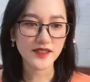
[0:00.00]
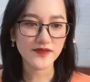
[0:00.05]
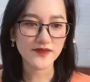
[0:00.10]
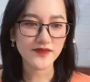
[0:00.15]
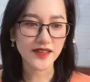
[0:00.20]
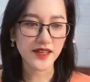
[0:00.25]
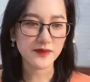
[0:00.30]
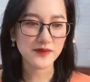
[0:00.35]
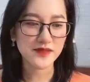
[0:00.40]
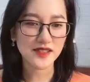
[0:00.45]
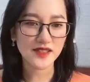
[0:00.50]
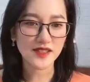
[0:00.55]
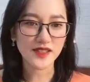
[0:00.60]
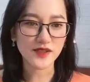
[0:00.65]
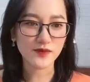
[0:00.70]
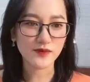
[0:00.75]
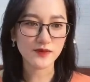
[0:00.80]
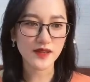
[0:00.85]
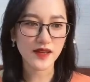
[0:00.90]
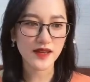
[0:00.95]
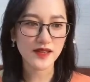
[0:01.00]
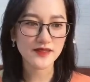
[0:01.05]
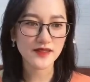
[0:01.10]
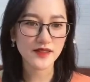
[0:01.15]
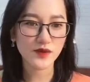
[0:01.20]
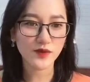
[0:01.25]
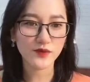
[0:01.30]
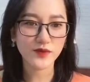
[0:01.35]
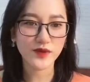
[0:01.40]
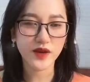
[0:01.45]
Và ngay bây giờ thì chúng ta
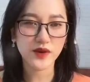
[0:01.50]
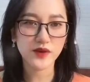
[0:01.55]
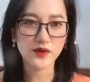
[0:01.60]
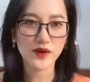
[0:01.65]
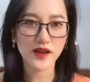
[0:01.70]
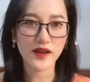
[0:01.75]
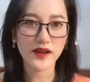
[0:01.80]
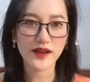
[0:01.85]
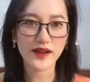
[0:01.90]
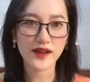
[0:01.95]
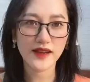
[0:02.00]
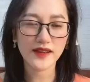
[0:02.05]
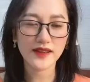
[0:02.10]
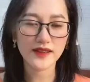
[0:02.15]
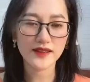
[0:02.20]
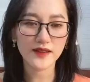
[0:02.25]
sẽ cùng nhau lắng nghe